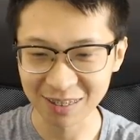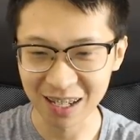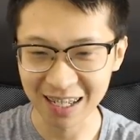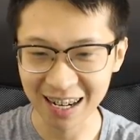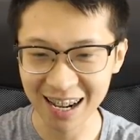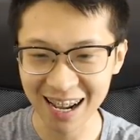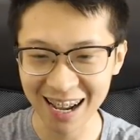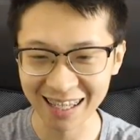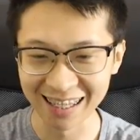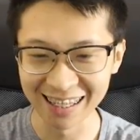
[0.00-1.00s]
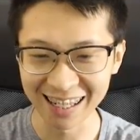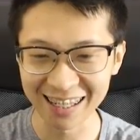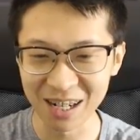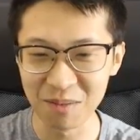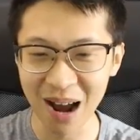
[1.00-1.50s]
parah gila
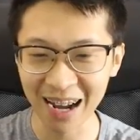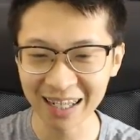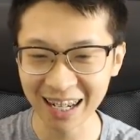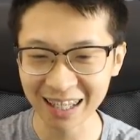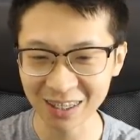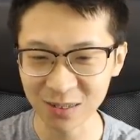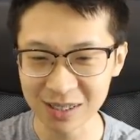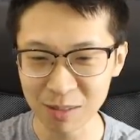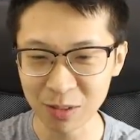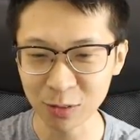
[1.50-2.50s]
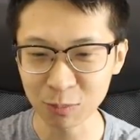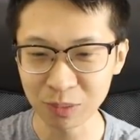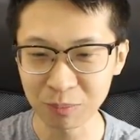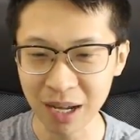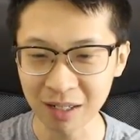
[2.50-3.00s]
gede banget karakter gue sampai
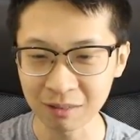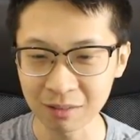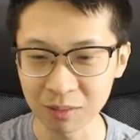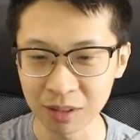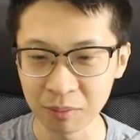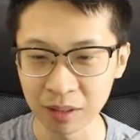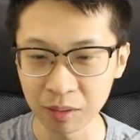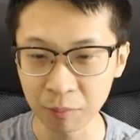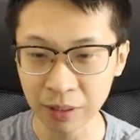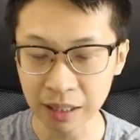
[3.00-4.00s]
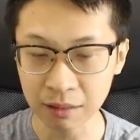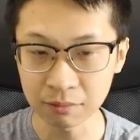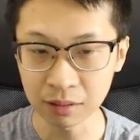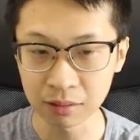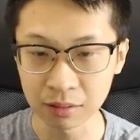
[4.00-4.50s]
nutupin badan eh, gua, mata
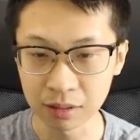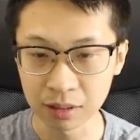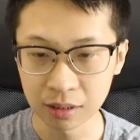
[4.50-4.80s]
gue loh